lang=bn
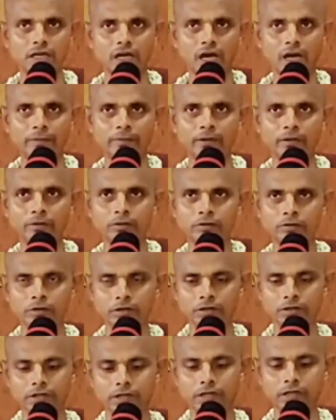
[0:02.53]
আবির্ভূত
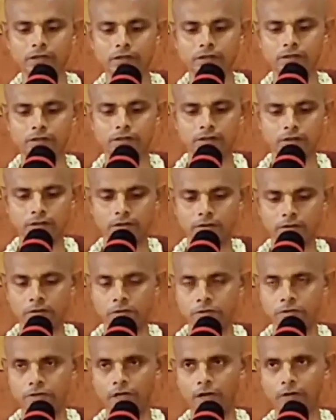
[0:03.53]
হয়েছিলেন
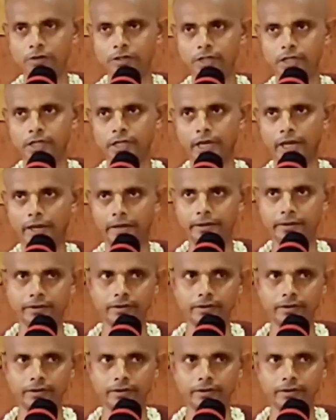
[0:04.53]
সাউথ ইন্ডিয়ায়